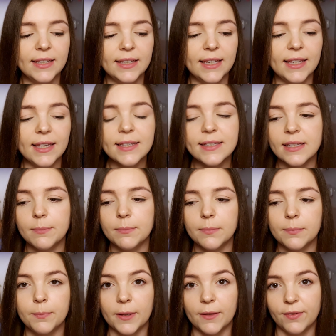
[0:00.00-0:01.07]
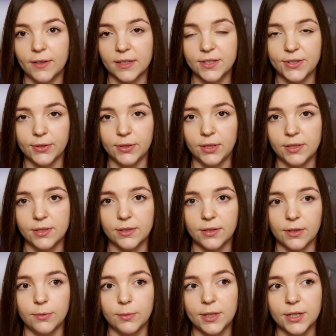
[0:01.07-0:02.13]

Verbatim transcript: Nie jestem perfekcjonistką,